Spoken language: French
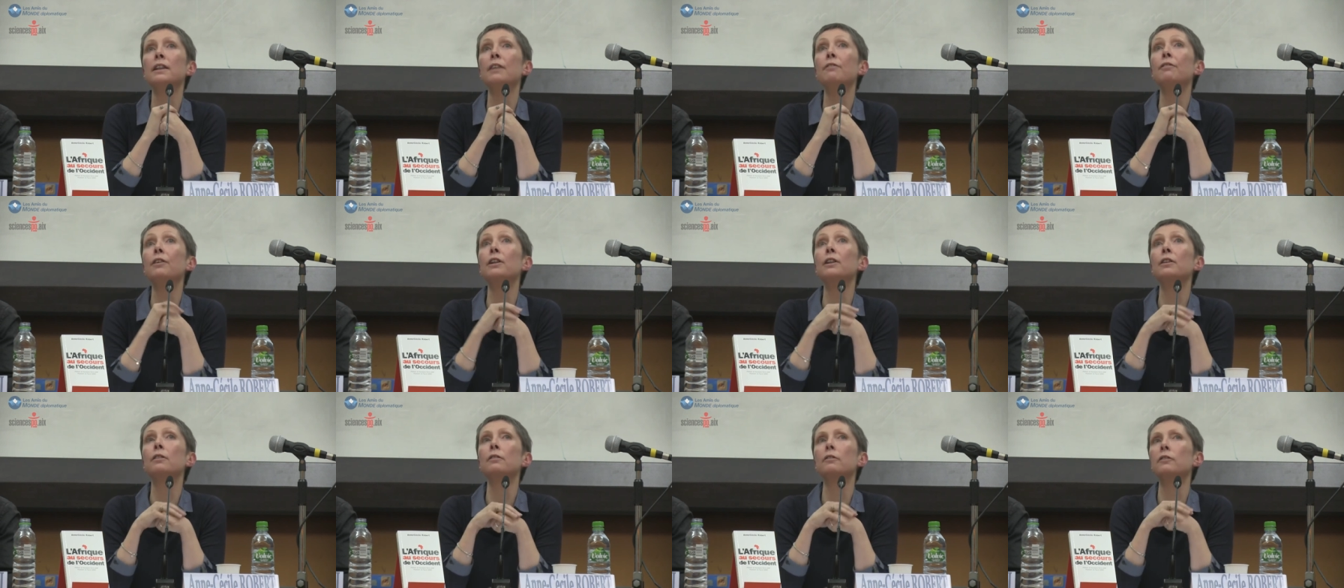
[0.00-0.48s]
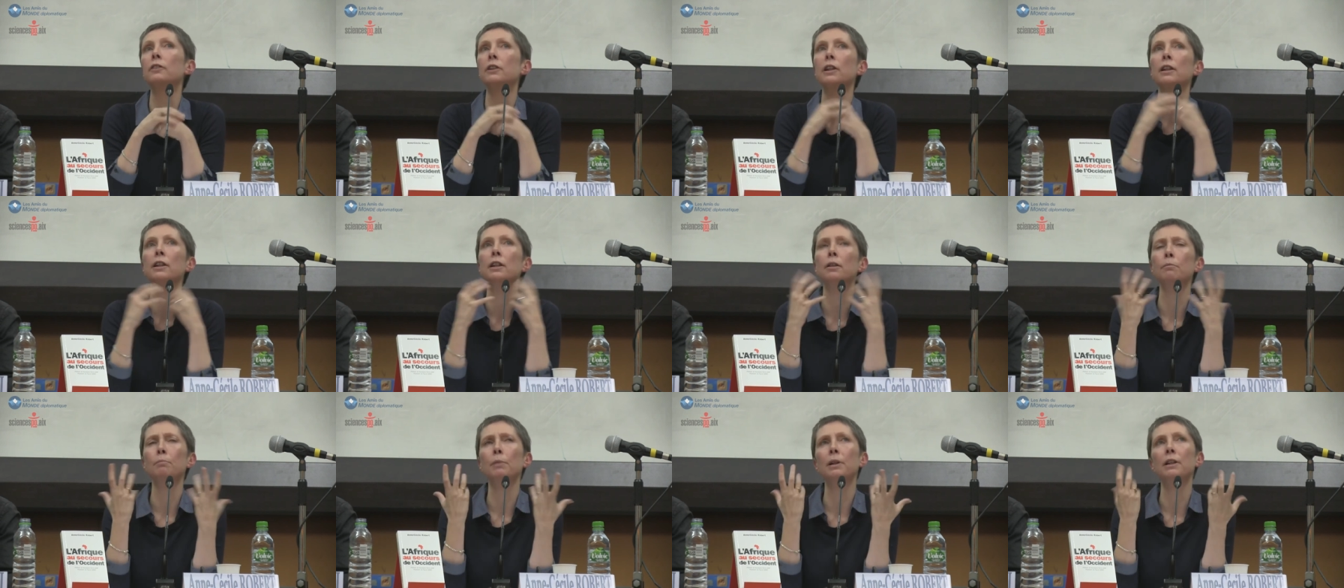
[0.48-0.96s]
infra,
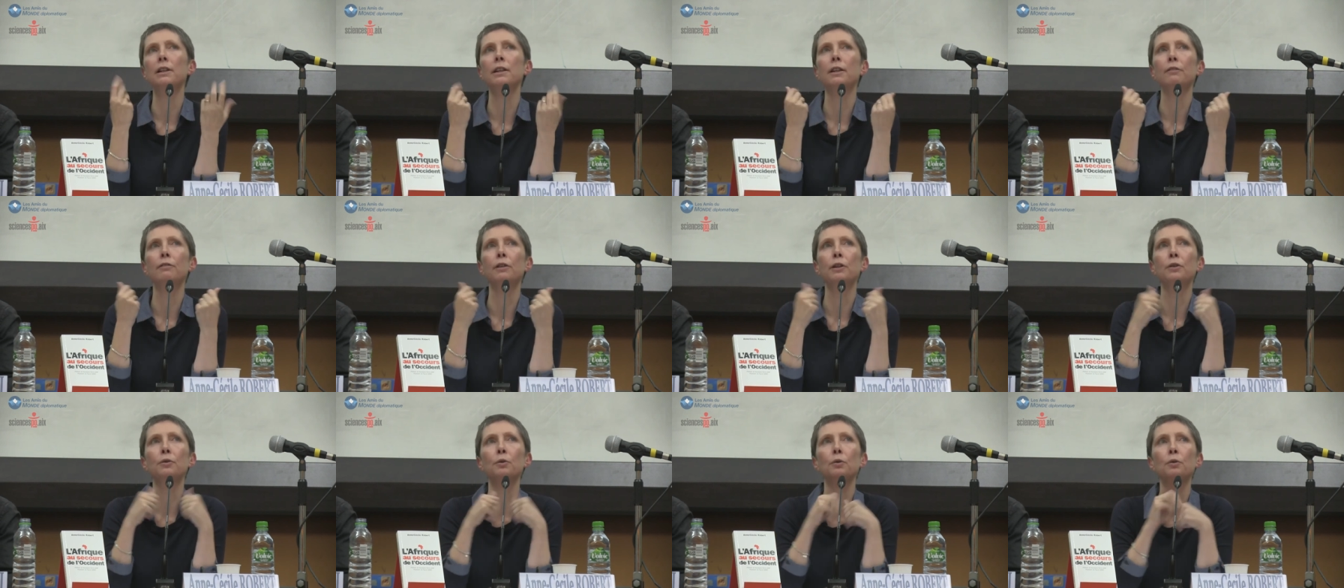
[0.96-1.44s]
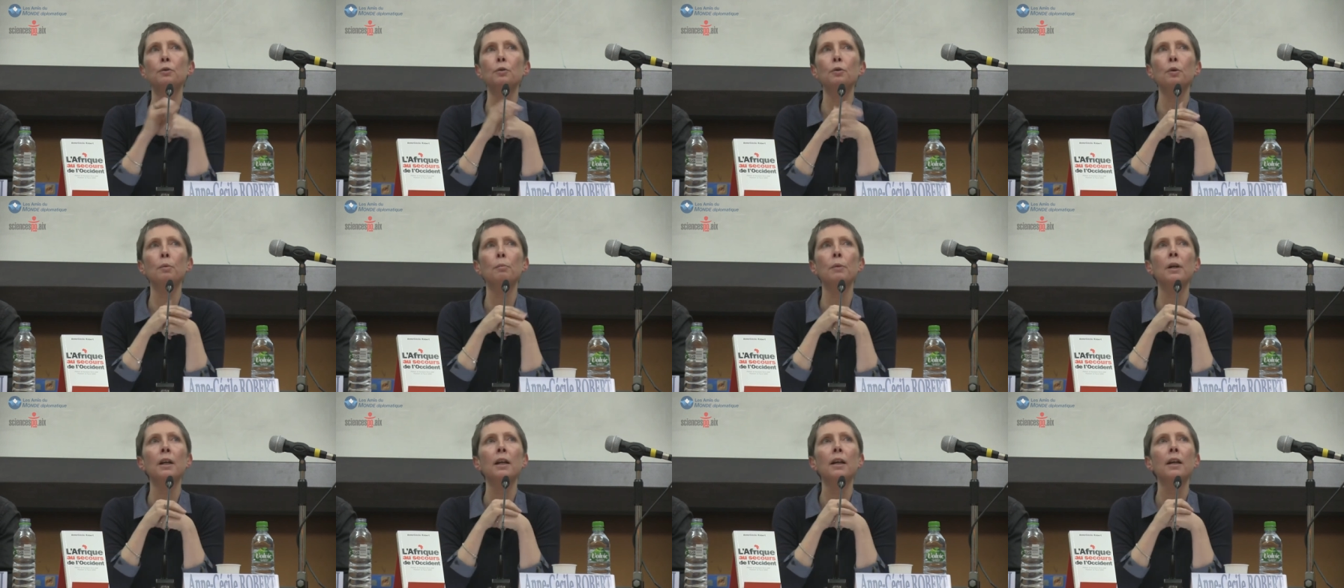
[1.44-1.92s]
à dire pas des
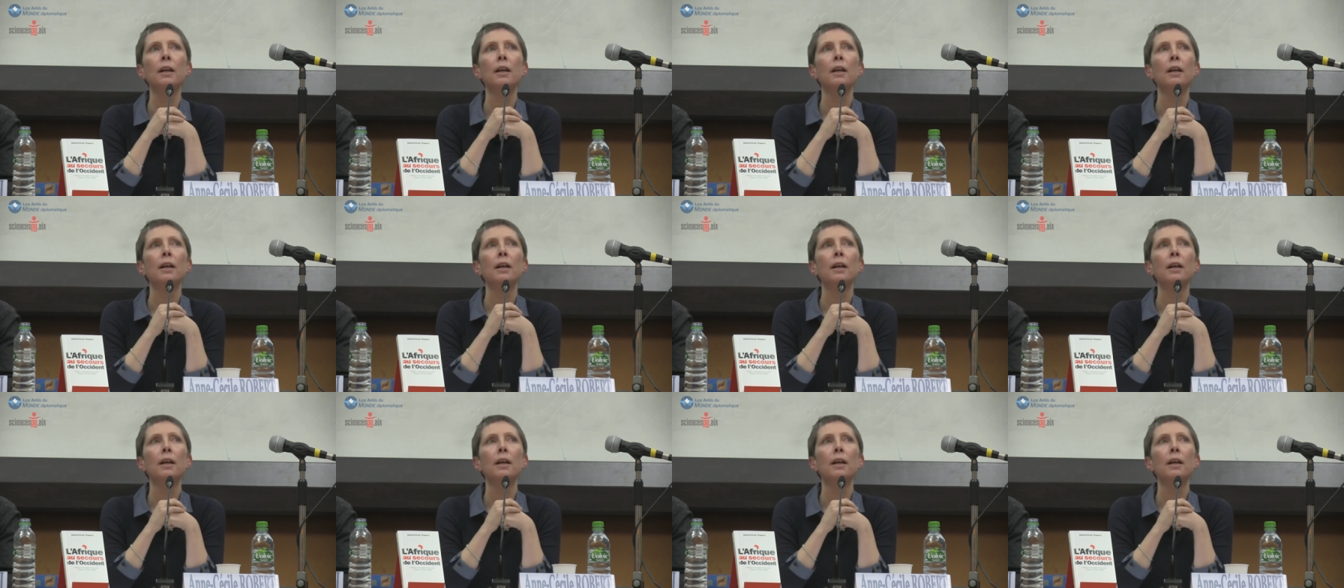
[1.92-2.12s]
infrastructures, mais